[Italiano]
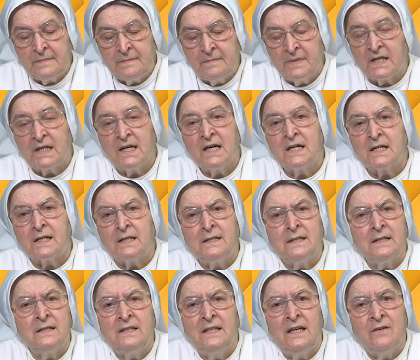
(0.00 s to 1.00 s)

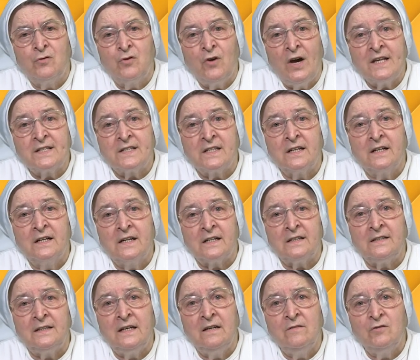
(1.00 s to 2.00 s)
perché devono essere
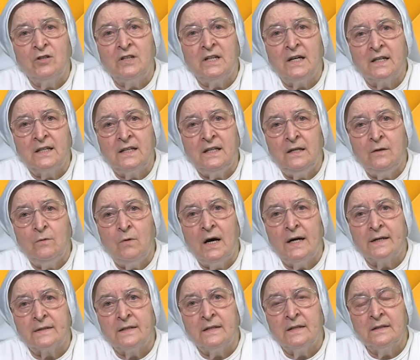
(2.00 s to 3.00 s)
gradevoli a chi li
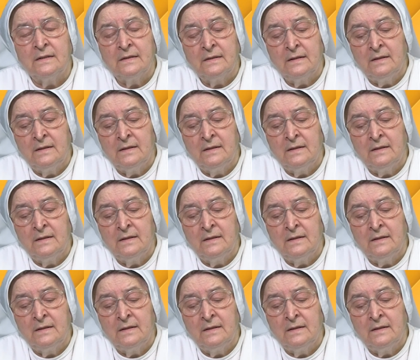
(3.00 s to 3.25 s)
guarda,